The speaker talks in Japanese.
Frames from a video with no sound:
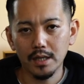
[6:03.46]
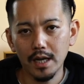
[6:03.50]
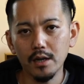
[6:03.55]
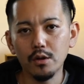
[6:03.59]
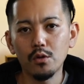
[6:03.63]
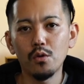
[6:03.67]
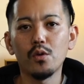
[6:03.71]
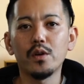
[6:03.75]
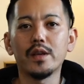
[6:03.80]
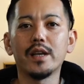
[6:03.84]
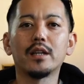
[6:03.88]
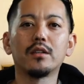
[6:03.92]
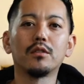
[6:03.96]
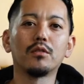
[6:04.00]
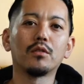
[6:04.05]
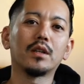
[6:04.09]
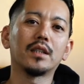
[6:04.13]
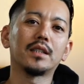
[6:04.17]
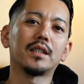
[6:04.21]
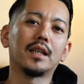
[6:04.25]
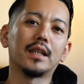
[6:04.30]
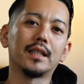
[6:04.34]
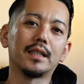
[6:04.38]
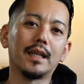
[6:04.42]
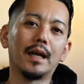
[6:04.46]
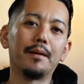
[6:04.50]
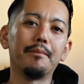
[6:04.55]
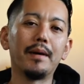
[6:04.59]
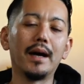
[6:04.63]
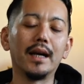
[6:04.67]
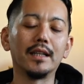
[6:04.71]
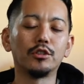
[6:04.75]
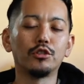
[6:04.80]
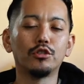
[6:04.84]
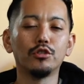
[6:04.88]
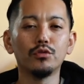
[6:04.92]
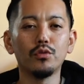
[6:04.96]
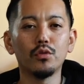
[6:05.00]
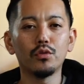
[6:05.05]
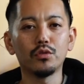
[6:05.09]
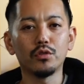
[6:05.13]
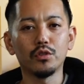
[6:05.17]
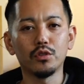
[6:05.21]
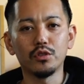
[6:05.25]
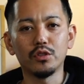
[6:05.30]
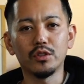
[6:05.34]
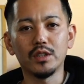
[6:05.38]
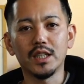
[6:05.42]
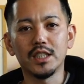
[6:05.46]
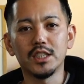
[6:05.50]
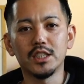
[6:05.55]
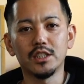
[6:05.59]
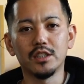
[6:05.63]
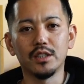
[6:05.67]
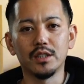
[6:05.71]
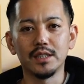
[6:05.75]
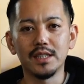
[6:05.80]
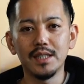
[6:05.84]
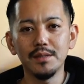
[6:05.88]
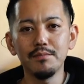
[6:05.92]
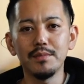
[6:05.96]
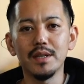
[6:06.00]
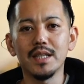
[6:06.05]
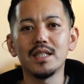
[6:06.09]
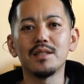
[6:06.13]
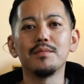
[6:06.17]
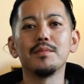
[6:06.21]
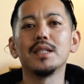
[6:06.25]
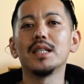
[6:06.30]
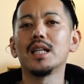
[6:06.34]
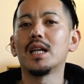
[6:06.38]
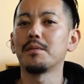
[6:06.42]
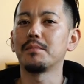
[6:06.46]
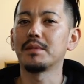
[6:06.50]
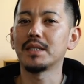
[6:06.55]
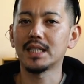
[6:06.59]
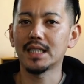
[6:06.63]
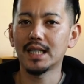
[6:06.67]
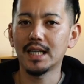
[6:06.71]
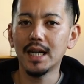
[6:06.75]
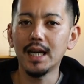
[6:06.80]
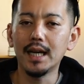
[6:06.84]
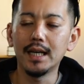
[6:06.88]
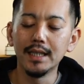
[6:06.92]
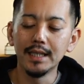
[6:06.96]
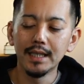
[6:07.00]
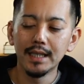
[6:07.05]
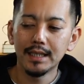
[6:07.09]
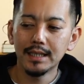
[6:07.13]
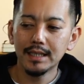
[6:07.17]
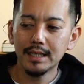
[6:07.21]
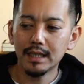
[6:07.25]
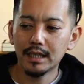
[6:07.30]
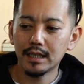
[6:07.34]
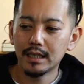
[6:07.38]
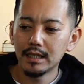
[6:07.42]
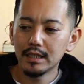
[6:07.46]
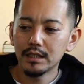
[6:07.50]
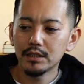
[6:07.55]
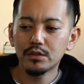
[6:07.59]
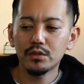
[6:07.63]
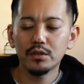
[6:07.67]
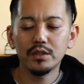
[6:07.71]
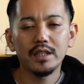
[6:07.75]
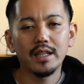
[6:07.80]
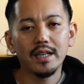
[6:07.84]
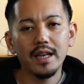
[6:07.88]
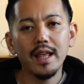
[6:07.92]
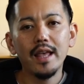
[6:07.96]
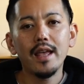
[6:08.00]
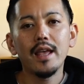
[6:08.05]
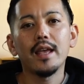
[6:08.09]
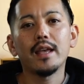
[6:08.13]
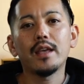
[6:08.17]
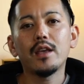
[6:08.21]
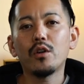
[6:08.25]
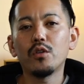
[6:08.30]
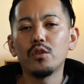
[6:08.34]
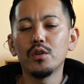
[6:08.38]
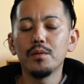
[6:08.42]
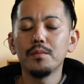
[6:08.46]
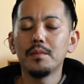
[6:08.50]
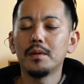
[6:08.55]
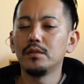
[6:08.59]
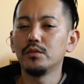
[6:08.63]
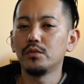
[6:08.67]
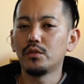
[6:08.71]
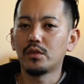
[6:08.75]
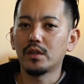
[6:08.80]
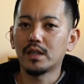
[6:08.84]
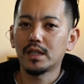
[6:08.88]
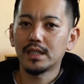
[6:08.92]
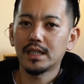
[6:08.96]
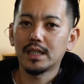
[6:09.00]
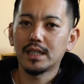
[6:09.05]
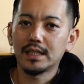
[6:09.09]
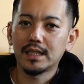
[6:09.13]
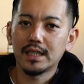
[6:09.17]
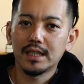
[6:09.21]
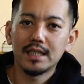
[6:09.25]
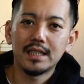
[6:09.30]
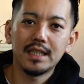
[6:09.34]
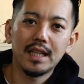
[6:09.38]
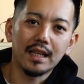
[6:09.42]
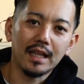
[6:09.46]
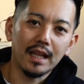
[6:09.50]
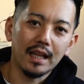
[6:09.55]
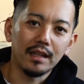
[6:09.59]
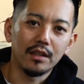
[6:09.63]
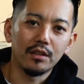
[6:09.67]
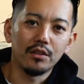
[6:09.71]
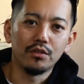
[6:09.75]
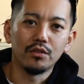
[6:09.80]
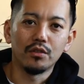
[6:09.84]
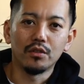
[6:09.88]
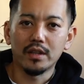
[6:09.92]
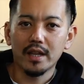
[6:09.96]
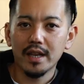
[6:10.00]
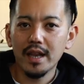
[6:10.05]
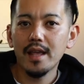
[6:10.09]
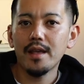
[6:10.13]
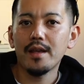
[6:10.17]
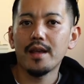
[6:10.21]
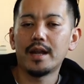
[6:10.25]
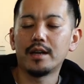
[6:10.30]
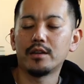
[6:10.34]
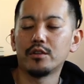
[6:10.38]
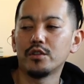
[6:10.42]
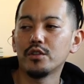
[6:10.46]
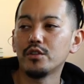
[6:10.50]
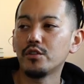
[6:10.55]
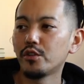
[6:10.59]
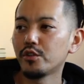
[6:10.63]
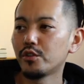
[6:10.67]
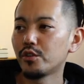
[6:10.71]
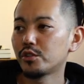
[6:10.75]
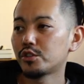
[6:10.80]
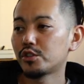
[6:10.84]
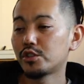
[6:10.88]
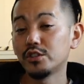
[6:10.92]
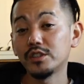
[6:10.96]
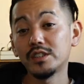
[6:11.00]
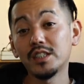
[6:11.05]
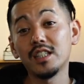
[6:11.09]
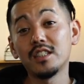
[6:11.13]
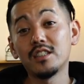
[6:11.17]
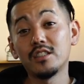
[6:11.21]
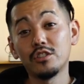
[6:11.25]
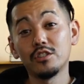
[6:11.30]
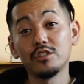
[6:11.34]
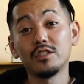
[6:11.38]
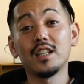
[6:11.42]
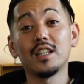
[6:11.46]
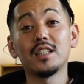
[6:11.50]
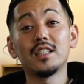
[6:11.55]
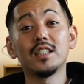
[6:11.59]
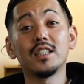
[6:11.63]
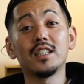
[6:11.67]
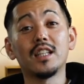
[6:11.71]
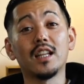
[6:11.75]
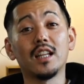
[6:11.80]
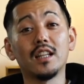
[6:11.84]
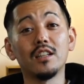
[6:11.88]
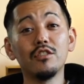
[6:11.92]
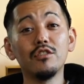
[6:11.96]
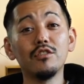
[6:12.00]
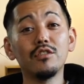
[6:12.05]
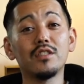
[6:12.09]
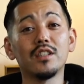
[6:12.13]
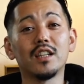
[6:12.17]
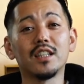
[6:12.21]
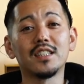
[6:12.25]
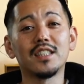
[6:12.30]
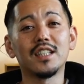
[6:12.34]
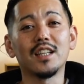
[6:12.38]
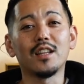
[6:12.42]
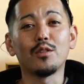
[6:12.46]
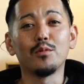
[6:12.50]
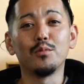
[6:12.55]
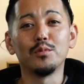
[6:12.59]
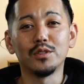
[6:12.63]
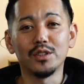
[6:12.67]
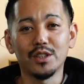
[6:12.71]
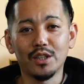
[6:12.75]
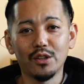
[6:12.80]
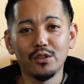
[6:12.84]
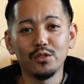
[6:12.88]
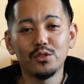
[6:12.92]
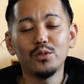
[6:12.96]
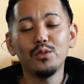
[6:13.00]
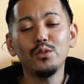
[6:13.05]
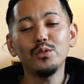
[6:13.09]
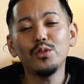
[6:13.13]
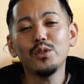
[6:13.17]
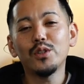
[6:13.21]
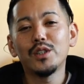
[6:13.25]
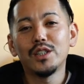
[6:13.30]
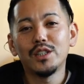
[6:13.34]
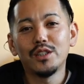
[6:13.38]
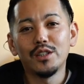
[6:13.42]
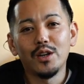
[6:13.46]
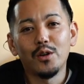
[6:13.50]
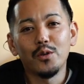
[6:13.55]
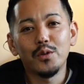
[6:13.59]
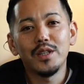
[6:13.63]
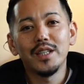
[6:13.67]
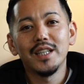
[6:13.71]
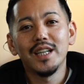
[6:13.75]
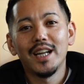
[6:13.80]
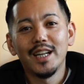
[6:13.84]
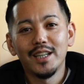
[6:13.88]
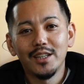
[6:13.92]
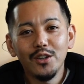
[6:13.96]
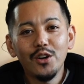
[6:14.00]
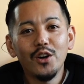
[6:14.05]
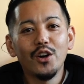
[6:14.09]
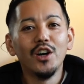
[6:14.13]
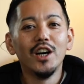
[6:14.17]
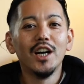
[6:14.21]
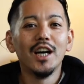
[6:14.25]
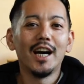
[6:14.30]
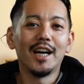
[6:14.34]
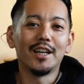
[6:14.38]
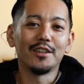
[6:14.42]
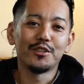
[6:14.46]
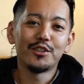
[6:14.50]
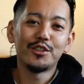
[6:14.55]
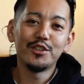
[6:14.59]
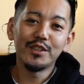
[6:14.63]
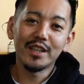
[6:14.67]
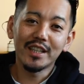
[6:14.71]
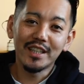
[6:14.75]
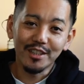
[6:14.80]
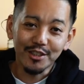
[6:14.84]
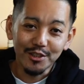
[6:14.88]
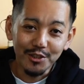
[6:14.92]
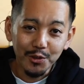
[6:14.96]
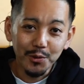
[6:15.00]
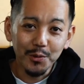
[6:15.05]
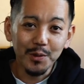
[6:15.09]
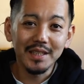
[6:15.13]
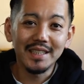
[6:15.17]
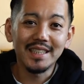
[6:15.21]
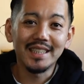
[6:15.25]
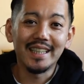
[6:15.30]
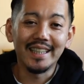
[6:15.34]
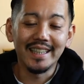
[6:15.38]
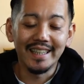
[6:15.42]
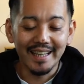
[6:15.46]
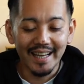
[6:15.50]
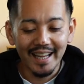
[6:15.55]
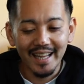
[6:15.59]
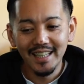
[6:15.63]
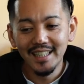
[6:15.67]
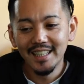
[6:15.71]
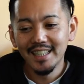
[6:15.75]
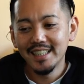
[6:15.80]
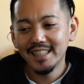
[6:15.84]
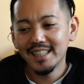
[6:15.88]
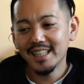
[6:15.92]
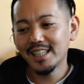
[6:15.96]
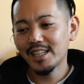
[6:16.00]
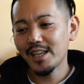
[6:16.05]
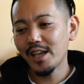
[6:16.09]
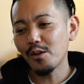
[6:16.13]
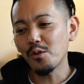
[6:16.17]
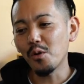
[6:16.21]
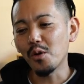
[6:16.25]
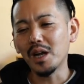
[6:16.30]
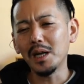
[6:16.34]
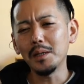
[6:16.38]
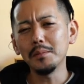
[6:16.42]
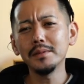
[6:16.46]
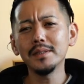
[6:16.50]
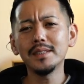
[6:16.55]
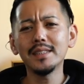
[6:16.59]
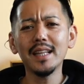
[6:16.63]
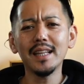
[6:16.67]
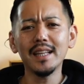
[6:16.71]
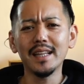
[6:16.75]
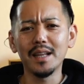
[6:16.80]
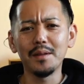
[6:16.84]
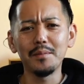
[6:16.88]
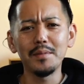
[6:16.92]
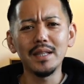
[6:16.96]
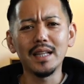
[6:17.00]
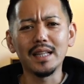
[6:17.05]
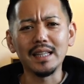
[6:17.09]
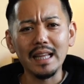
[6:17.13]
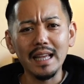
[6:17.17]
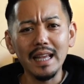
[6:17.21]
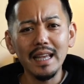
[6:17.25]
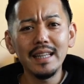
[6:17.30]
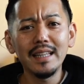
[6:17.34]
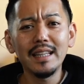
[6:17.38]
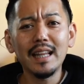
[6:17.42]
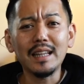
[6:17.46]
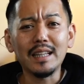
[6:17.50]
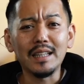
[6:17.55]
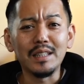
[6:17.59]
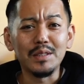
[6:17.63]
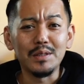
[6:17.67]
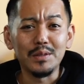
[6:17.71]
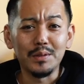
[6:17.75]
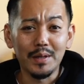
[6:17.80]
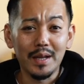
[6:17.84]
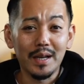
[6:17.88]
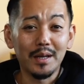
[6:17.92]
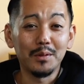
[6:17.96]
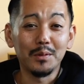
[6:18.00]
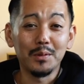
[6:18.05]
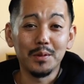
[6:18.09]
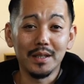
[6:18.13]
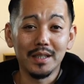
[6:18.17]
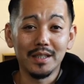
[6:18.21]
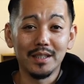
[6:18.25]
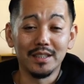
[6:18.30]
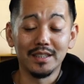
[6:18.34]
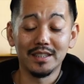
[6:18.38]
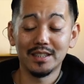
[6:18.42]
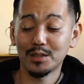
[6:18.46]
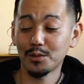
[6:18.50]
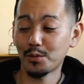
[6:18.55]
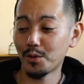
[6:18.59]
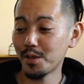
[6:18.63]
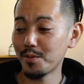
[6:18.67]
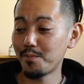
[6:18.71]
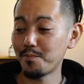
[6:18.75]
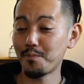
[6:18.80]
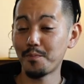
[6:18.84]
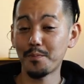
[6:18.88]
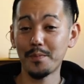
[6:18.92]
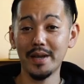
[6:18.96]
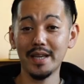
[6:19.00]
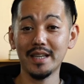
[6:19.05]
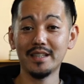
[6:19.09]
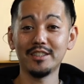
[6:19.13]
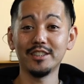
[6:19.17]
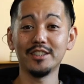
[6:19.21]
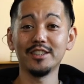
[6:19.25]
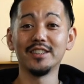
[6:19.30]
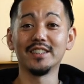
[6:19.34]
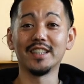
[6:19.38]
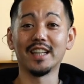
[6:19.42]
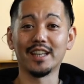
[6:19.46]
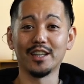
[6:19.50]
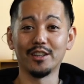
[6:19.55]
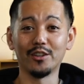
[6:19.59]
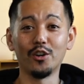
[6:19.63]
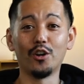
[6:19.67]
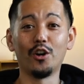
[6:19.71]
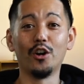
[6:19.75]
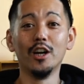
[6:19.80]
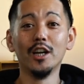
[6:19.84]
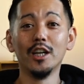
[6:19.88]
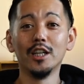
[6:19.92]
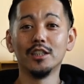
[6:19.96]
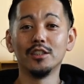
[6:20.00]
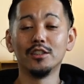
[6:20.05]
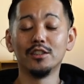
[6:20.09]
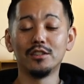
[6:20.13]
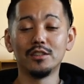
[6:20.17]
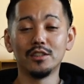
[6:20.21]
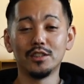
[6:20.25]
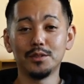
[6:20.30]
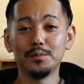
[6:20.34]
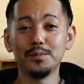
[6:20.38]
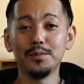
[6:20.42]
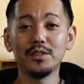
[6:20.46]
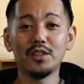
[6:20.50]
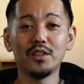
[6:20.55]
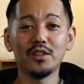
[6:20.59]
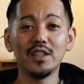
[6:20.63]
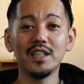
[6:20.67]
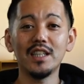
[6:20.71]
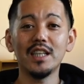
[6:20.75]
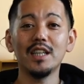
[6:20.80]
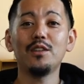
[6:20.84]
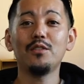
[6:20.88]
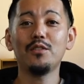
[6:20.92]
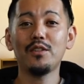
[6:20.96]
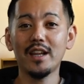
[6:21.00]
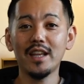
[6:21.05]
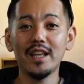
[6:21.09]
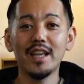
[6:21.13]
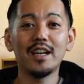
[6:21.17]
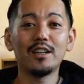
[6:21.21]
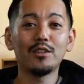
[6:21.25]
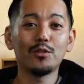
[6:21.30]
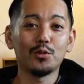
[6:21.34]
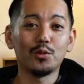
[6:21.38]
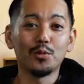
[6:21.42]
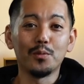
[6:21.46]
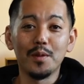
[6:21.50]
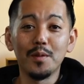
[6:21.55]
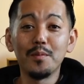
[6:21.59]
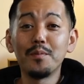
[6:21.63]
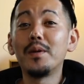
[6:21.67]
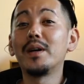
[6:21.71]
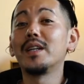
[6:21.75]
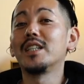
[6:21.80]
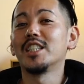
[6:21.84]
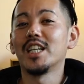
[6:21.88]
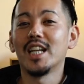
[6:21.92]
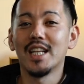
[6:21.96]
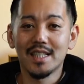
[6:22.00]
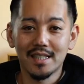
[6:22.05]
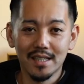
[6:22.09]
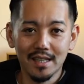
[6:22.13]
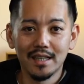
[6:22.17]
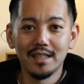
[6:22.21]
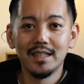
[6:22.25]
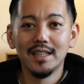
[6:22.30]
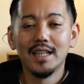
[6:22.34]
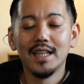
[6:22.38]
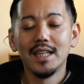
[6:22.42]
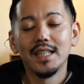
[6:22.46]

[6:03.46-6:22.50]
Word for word: 観光客の方々、まあ中国の人たちっていうの全部休みになりますから、だからそれでね、結構インバウンドの方々来てたっていうのでね、あの、いろいろ春節春節ってニュースになってたと思うんですけど、その時っていうのは沖縄の、あの、旧暦の正月なんでね、だから結構被っててね、みんな大変だったんですよね、あの時って。すごいいっぱい来るんだけど、自分の家のね、やることもいっぱいあるじゃないですか。